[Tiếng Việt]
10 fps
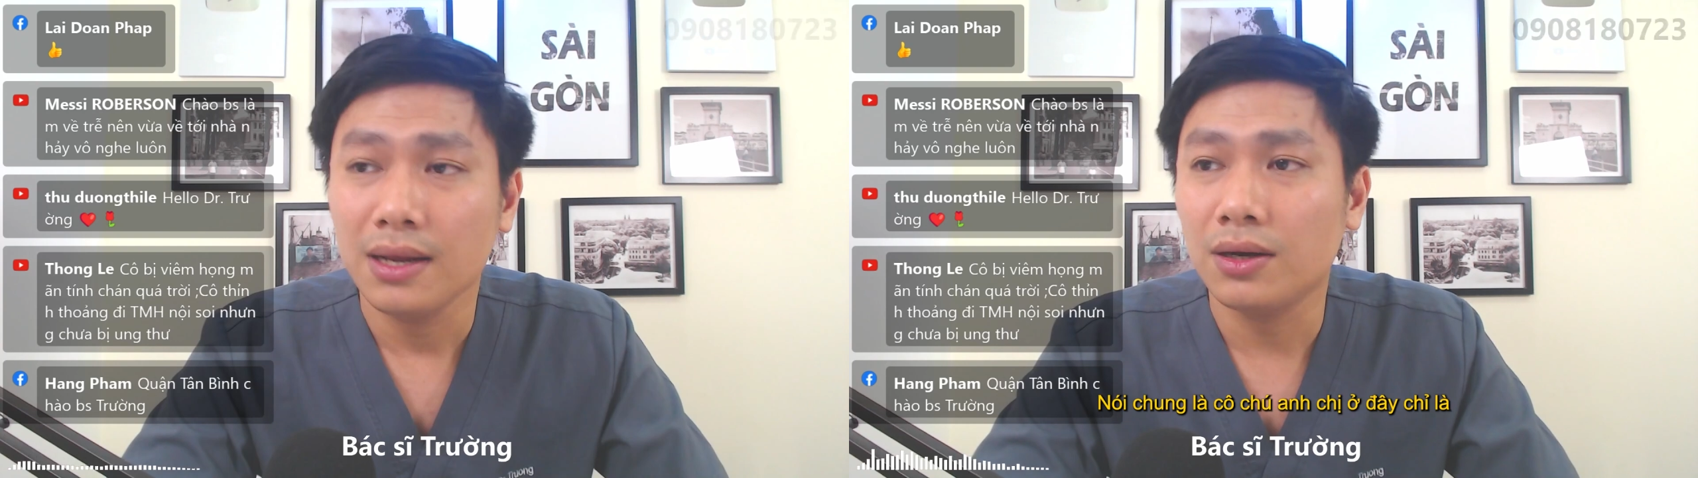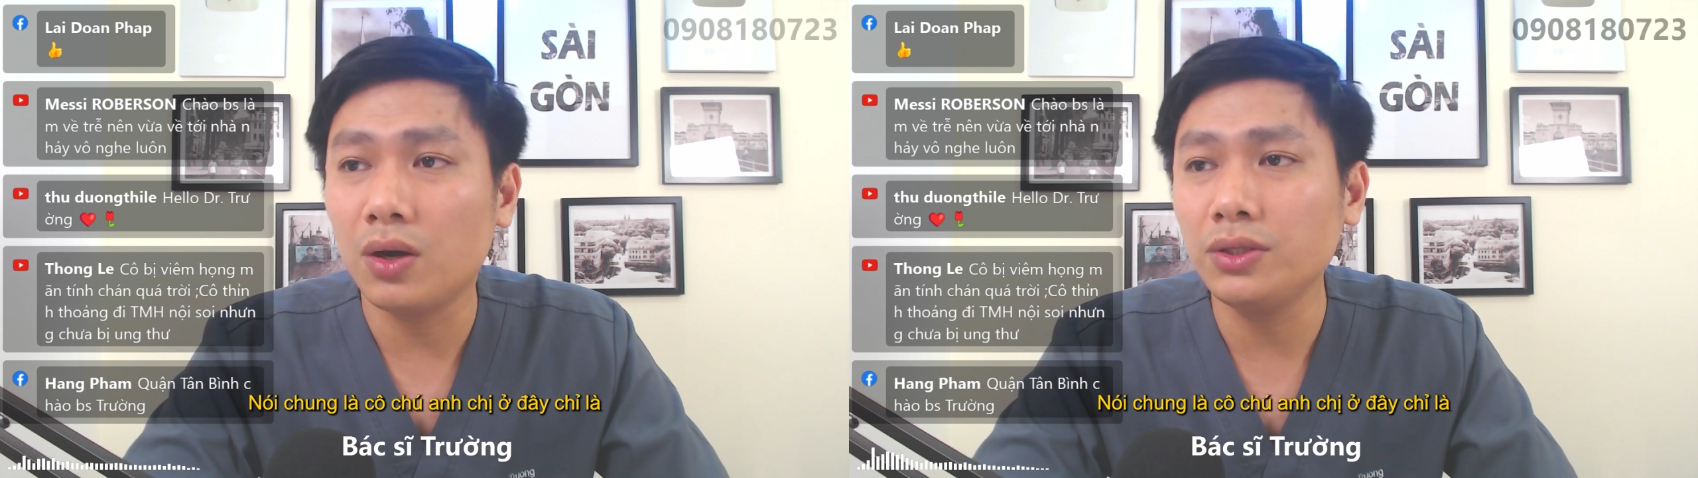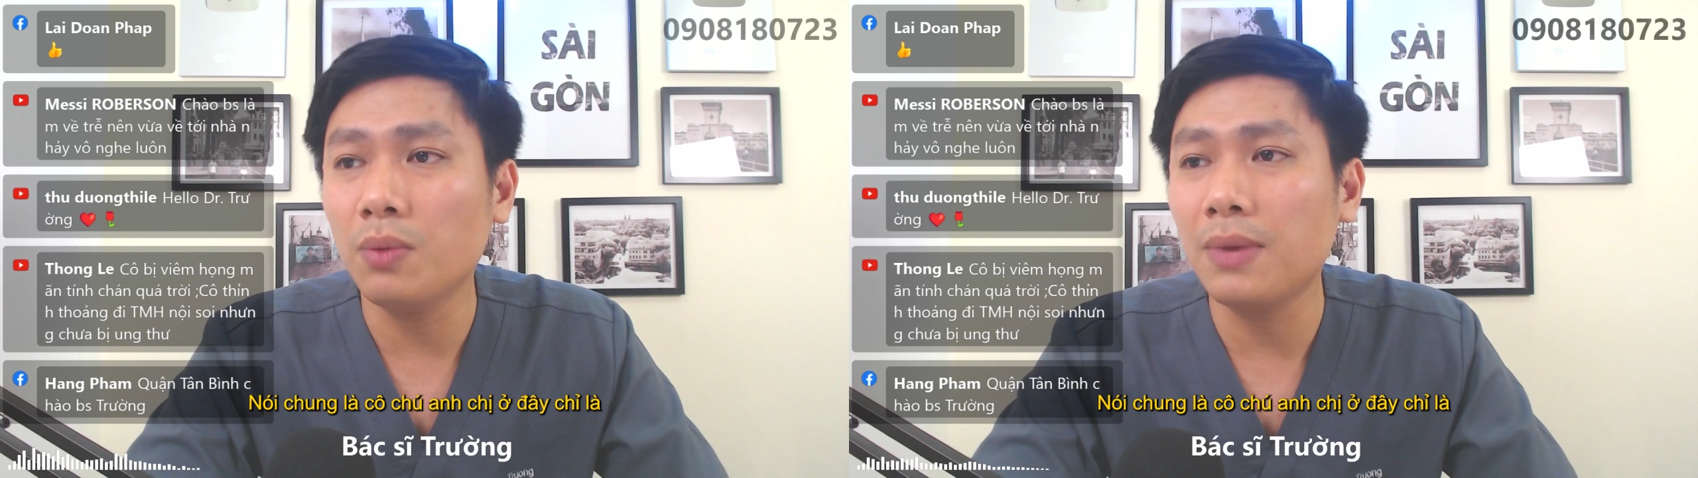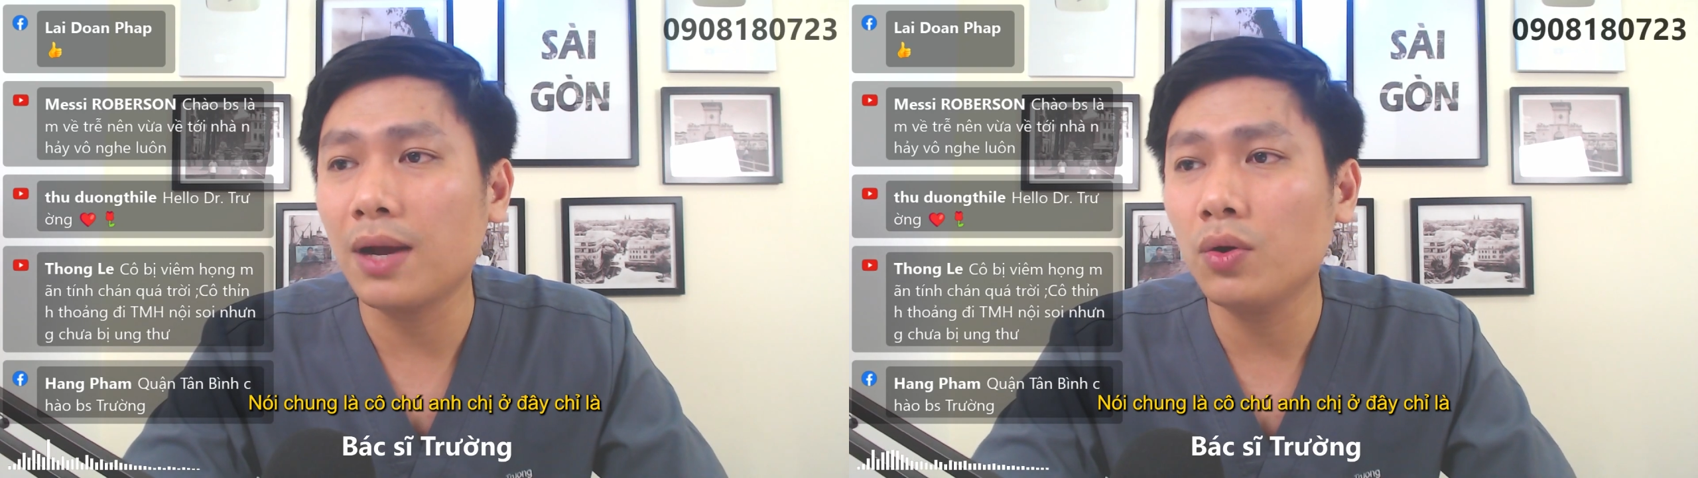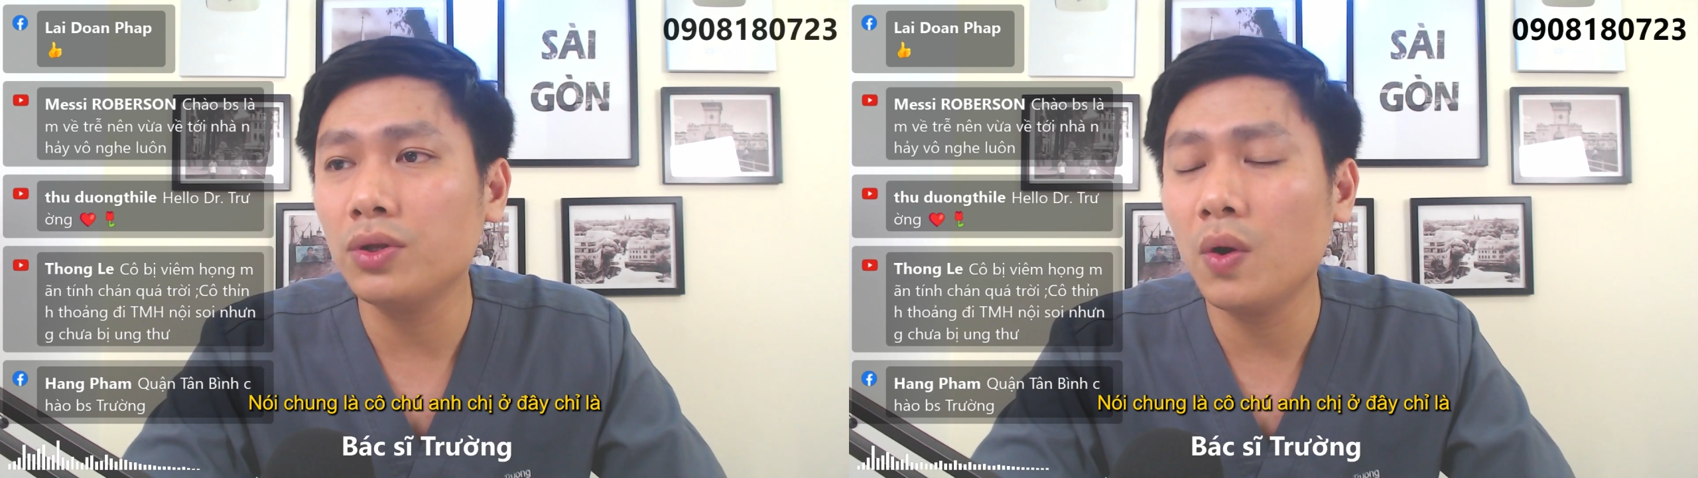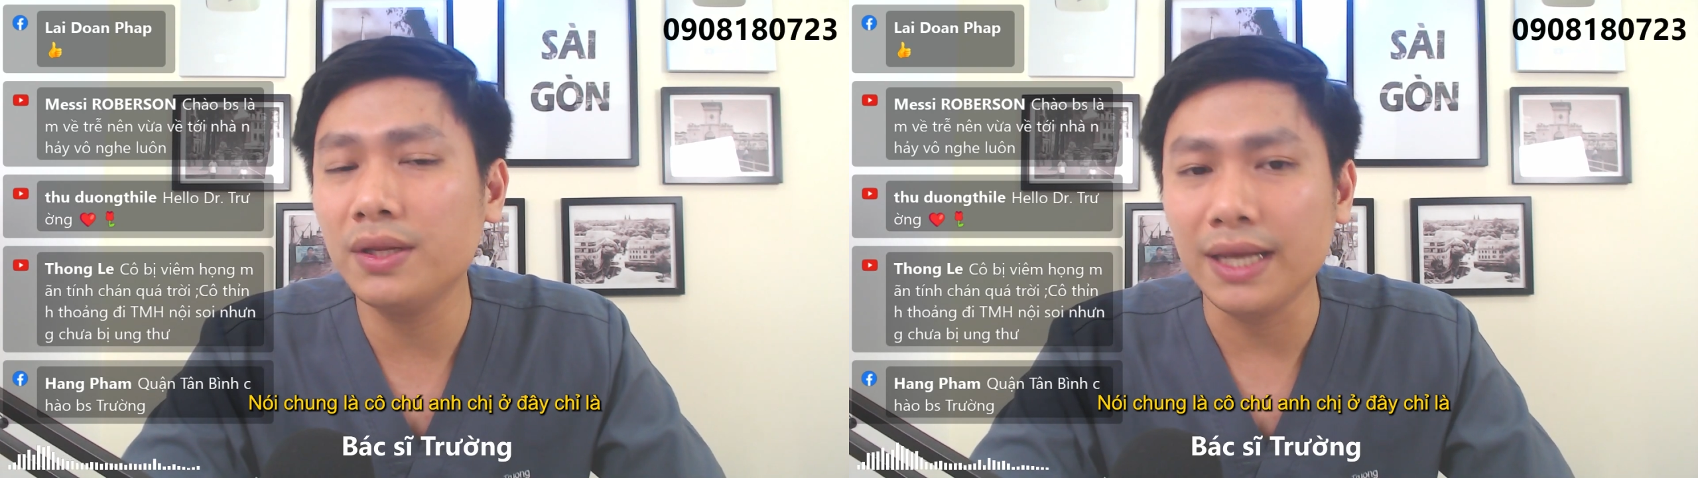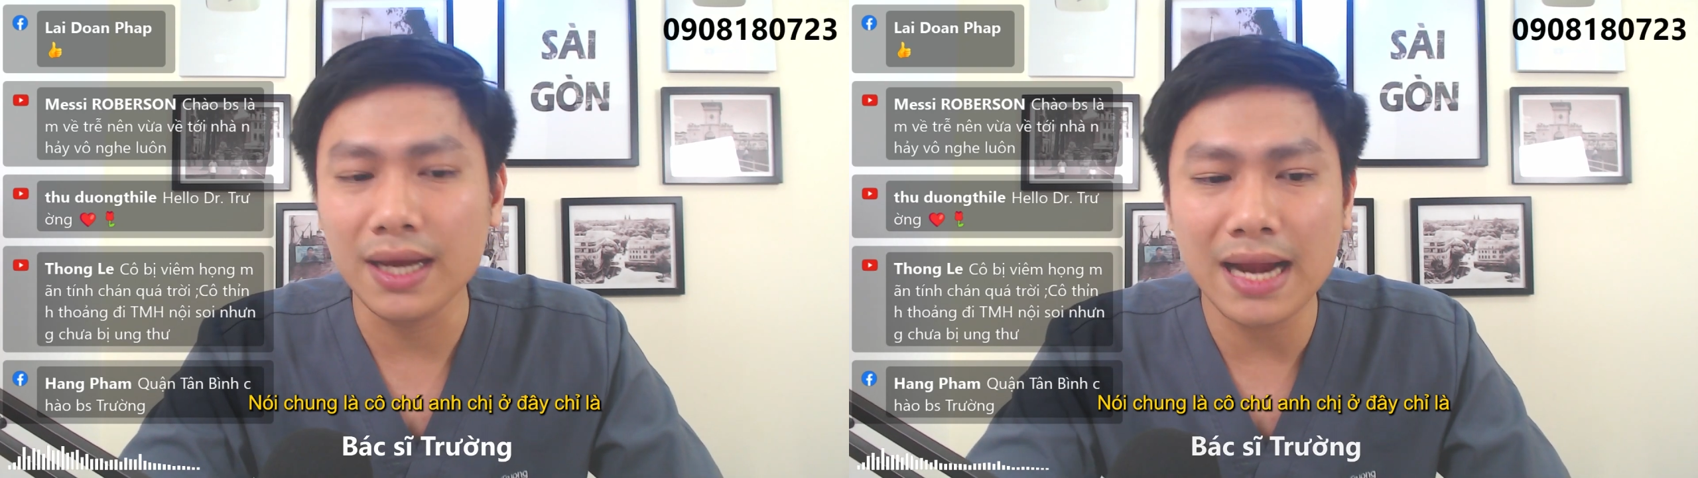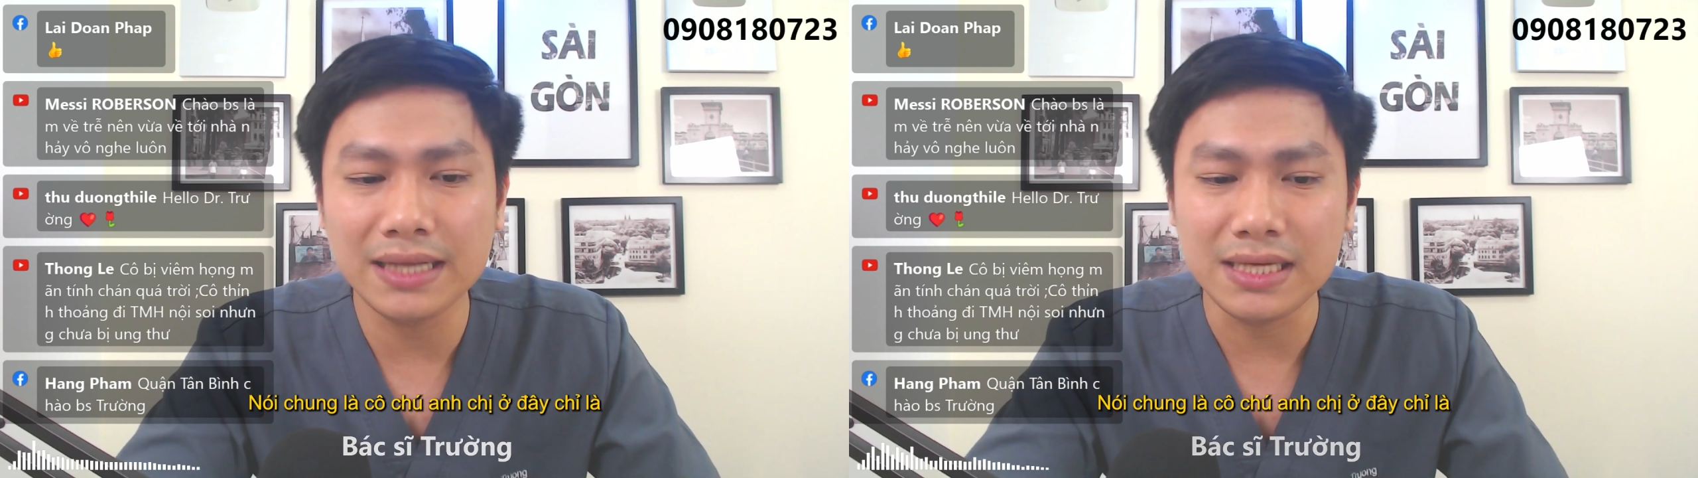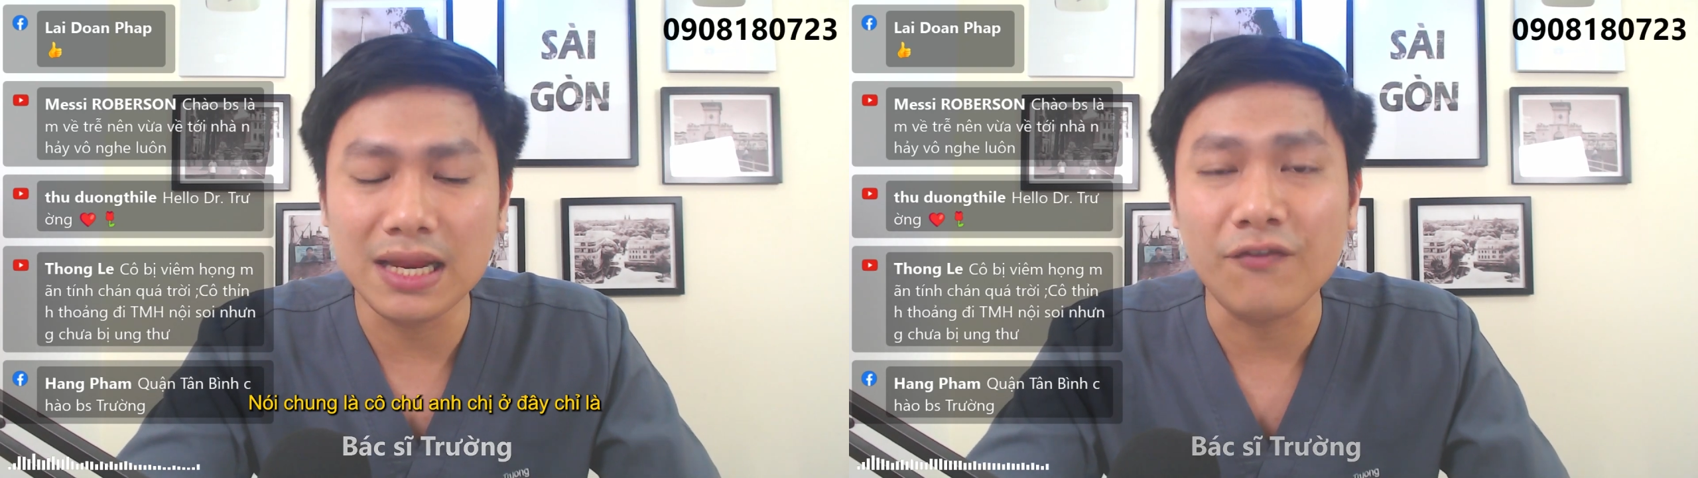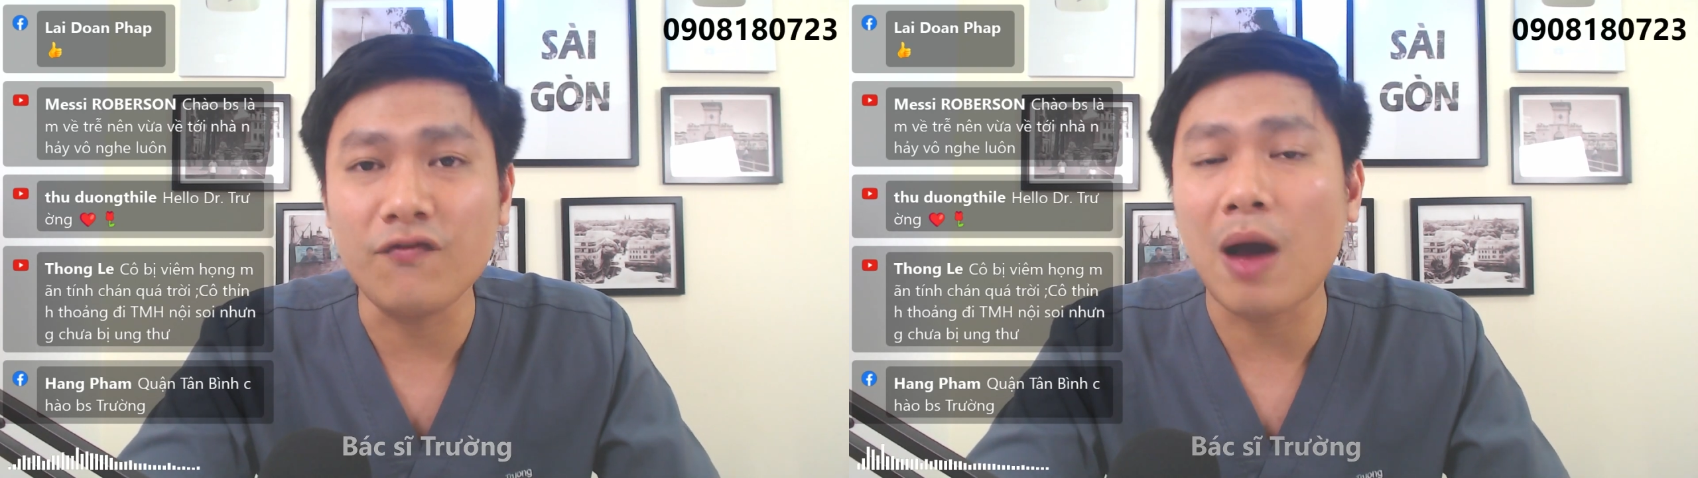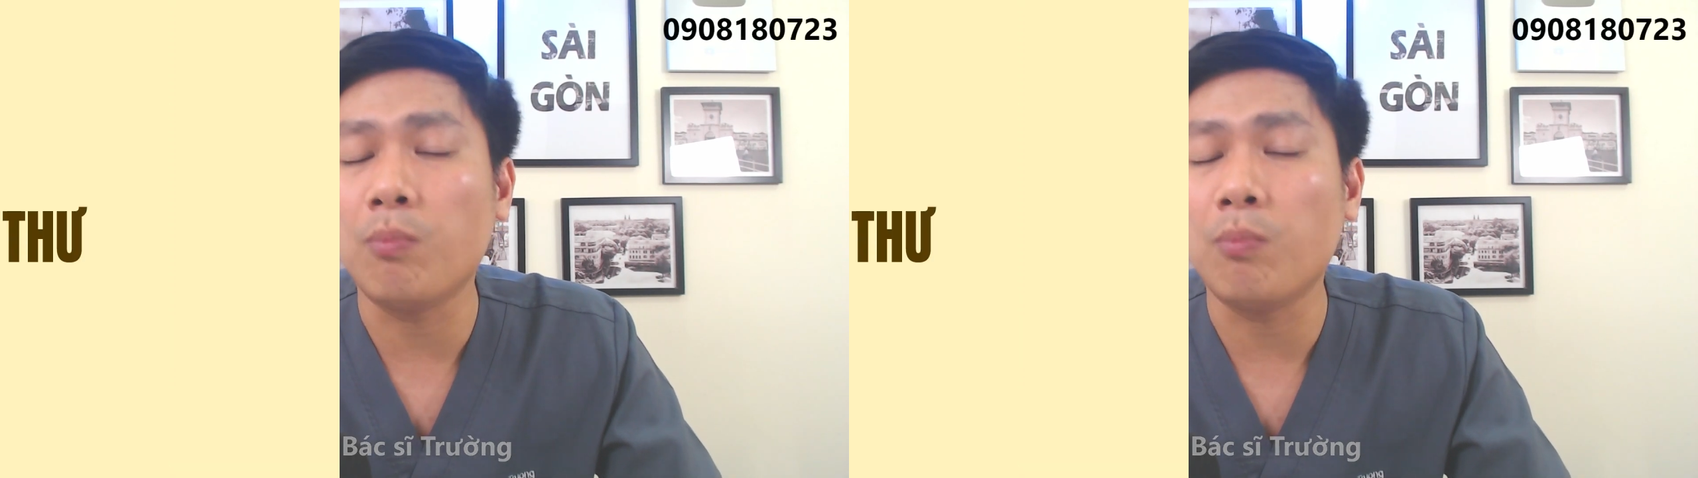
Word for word: nói chung là cô chú anh chị ở đây chỉ là phòng